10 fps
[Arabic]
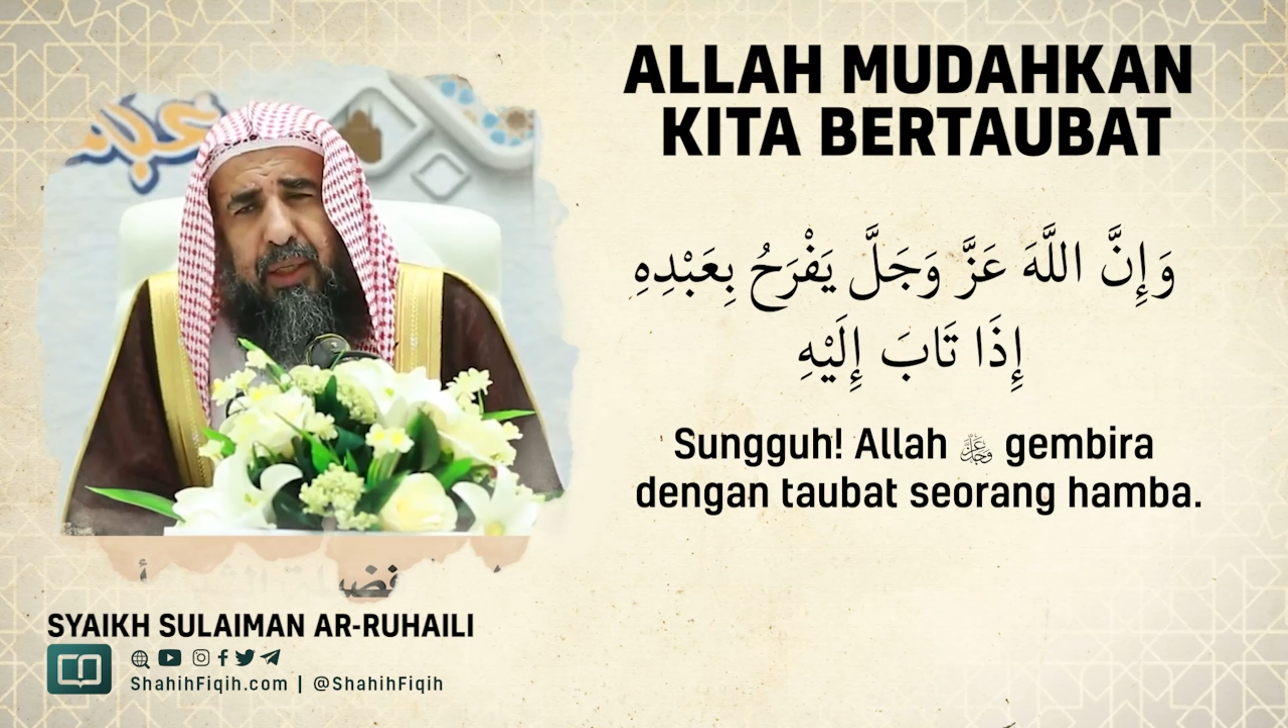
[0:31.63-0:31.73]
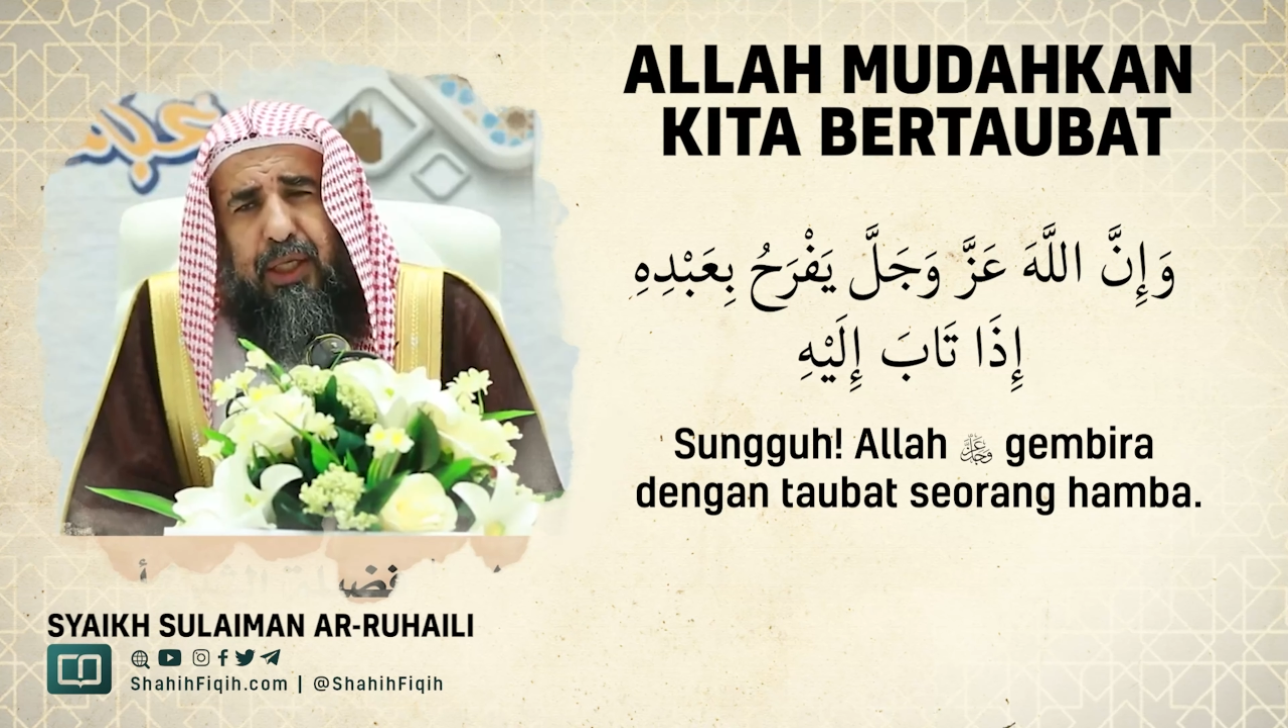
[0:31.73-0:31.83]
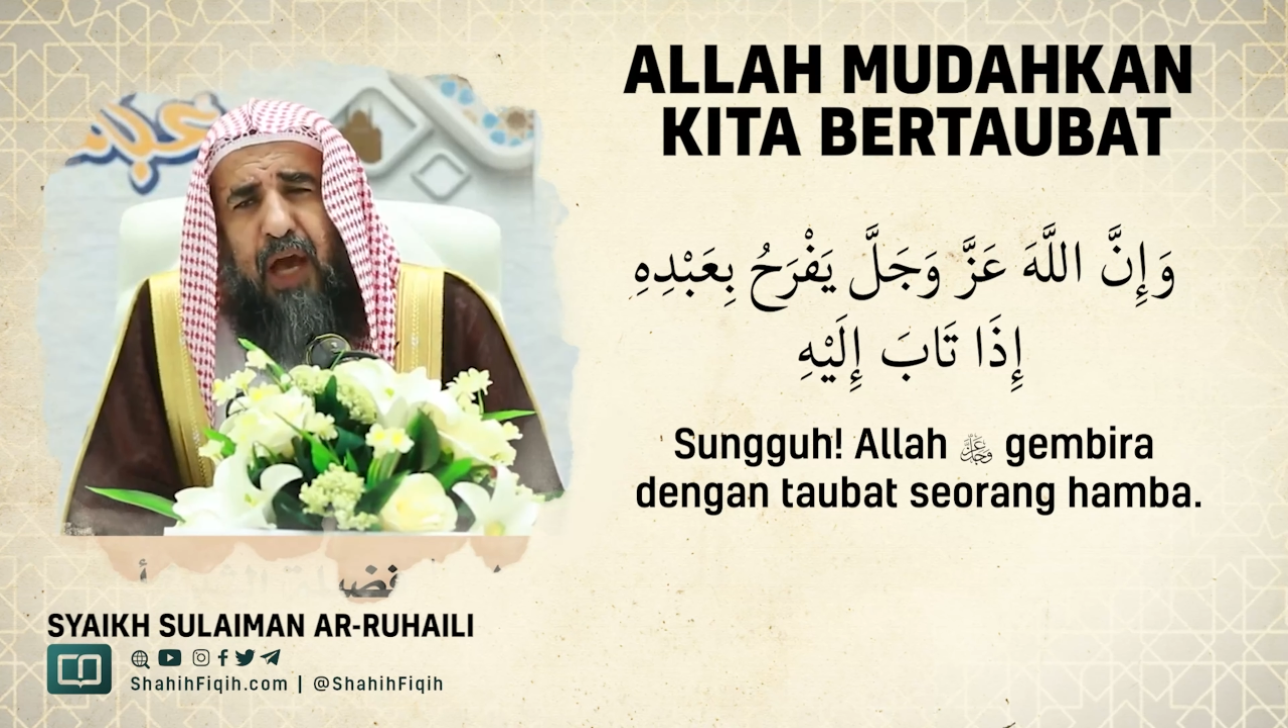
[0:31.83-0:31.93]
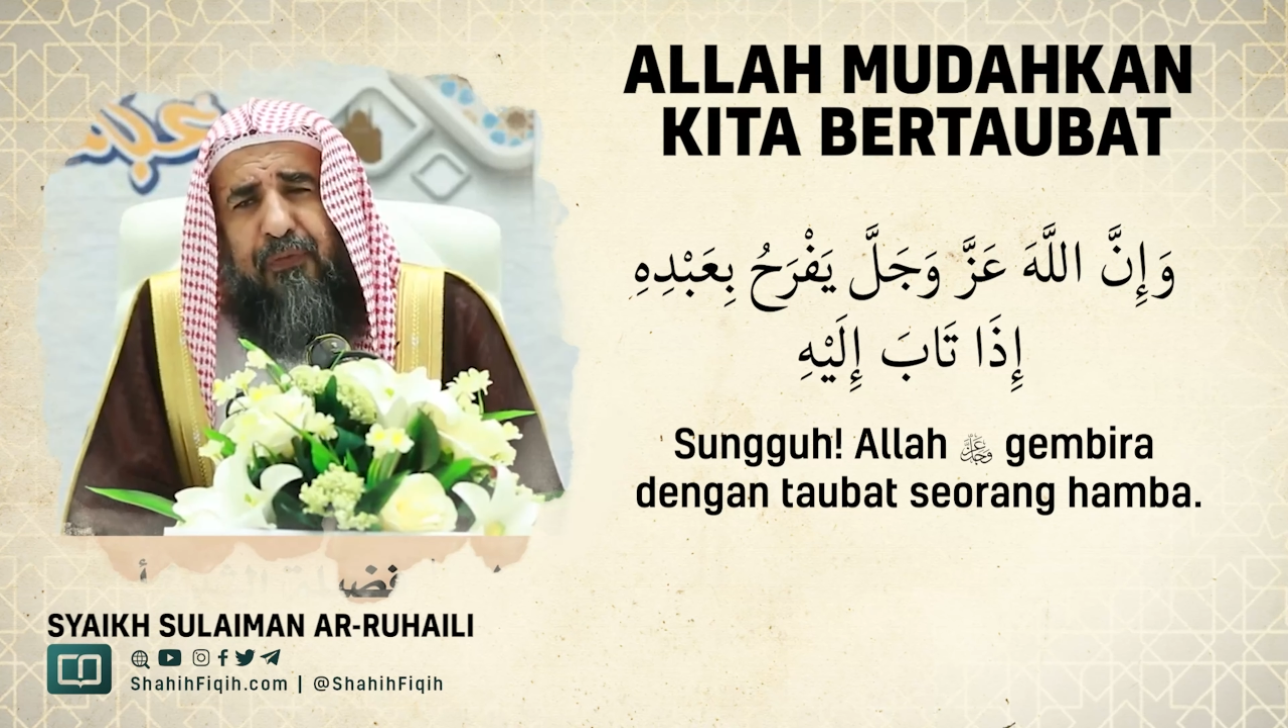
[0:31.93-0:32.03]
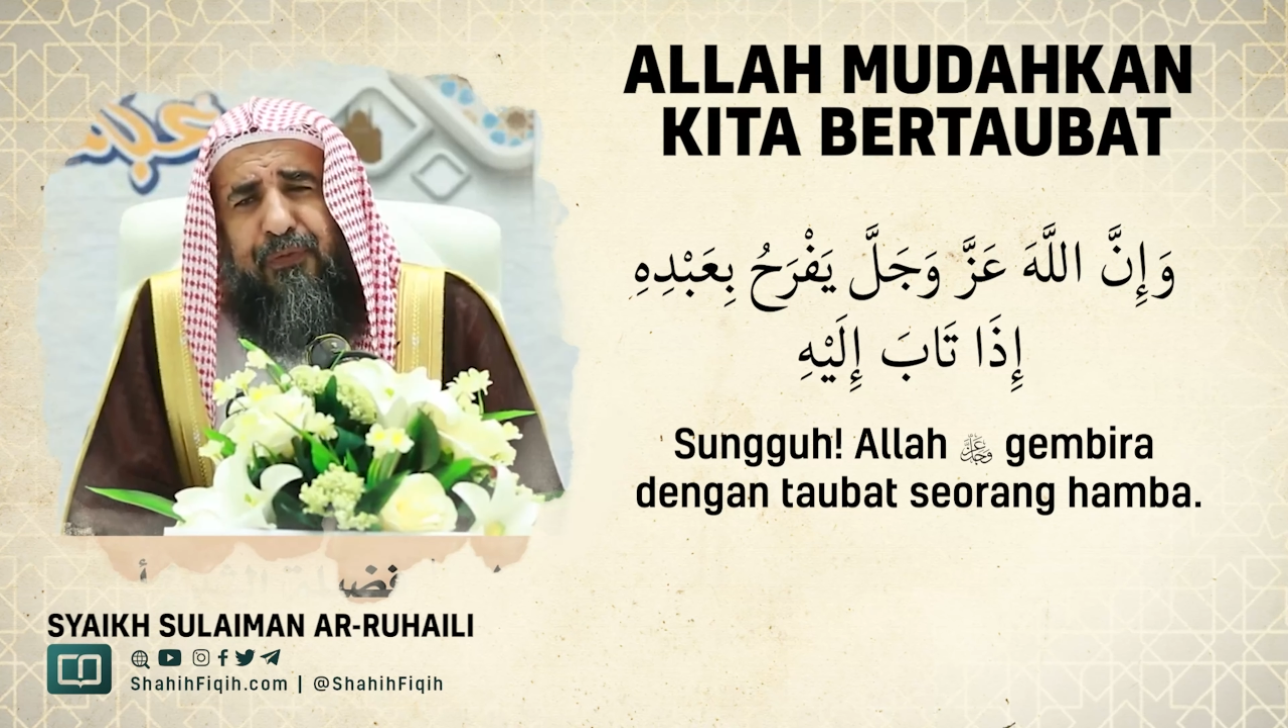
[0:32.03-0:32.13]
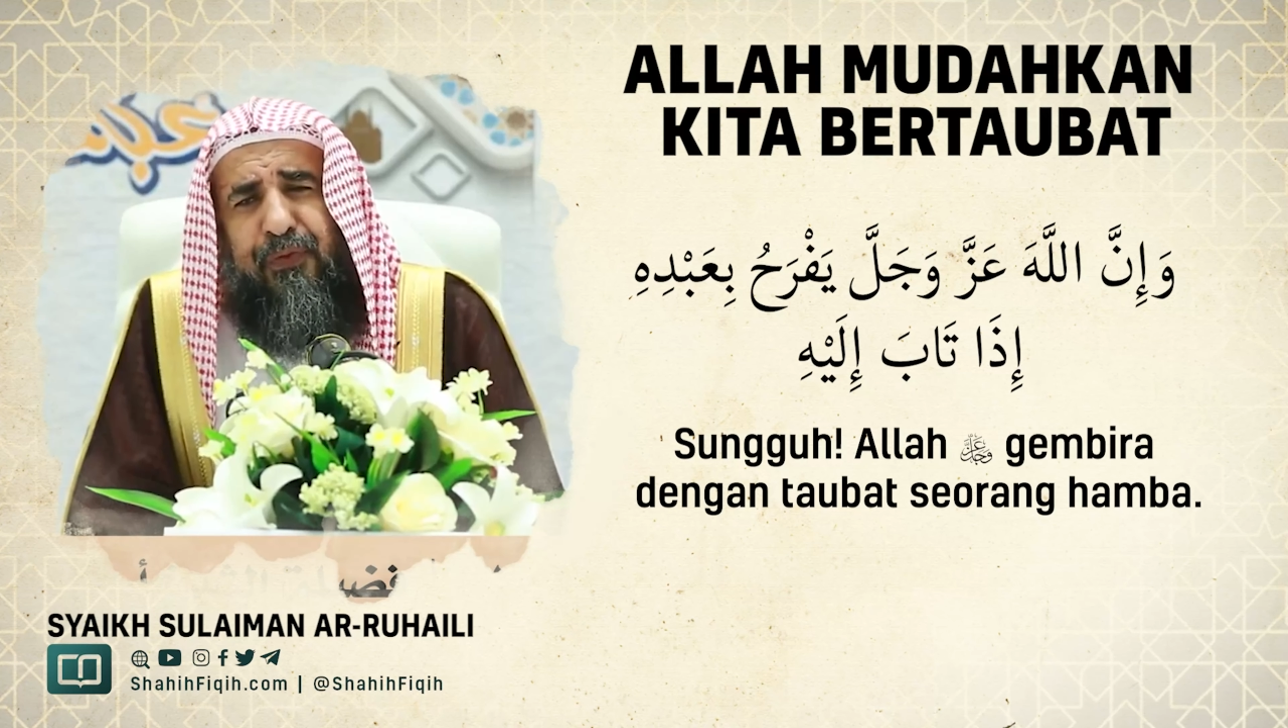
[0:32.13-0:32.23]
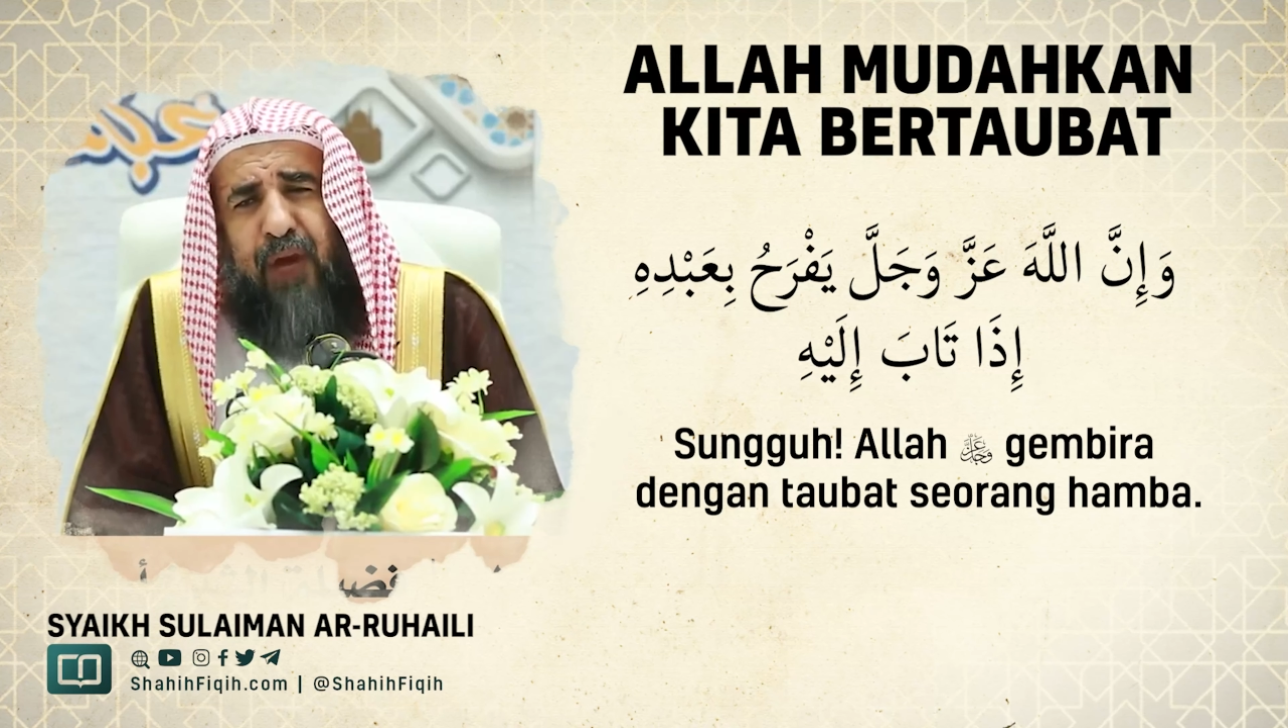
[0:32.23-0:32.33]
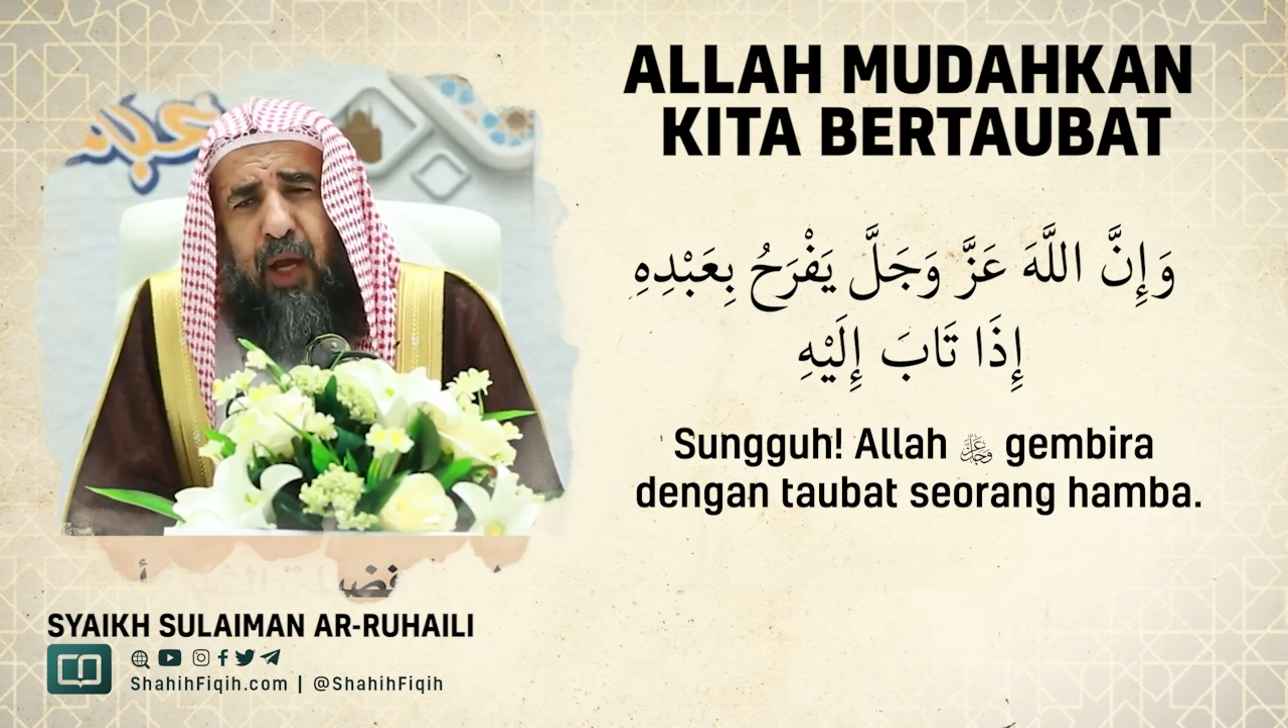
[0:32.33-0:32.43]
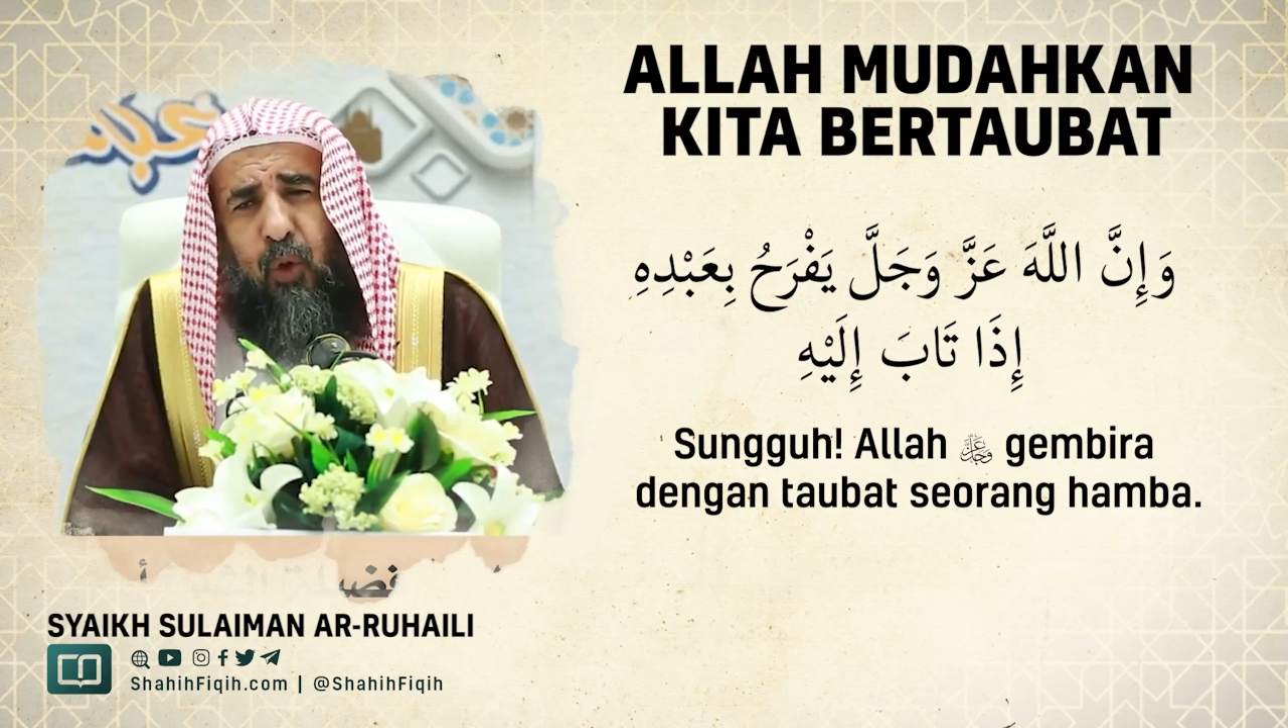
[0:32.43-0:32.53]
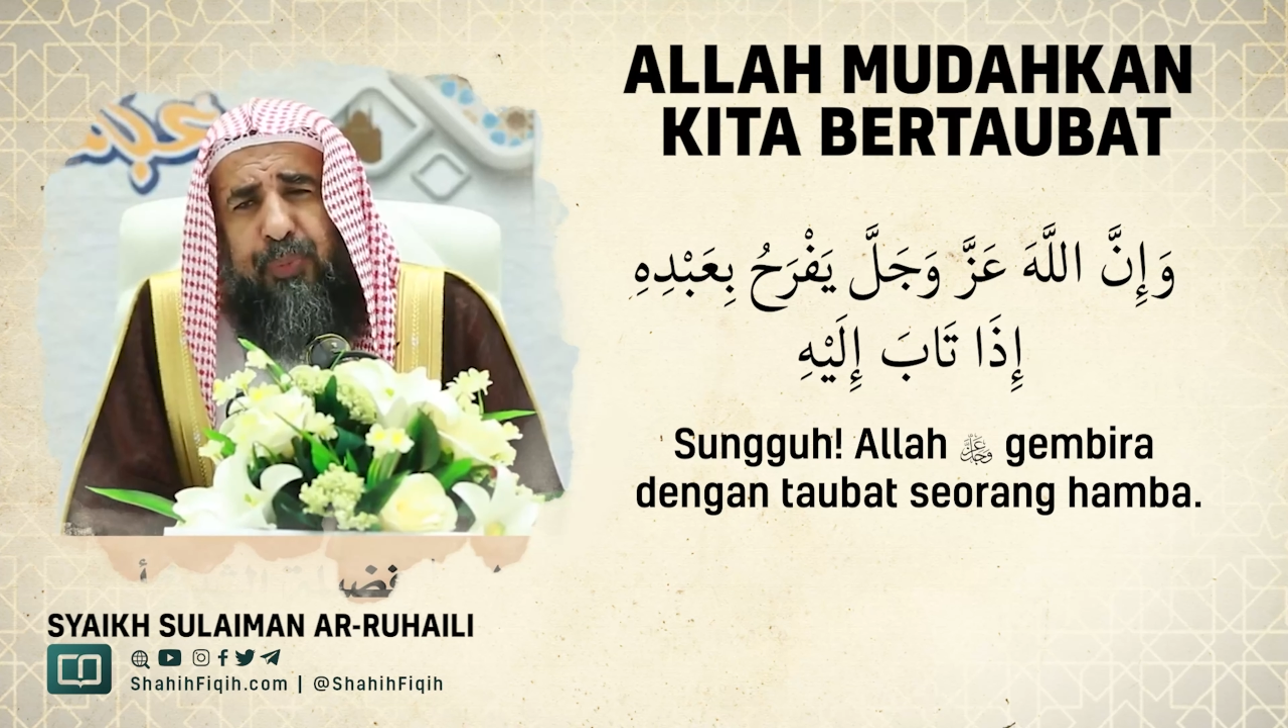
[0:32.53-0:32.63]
يفرح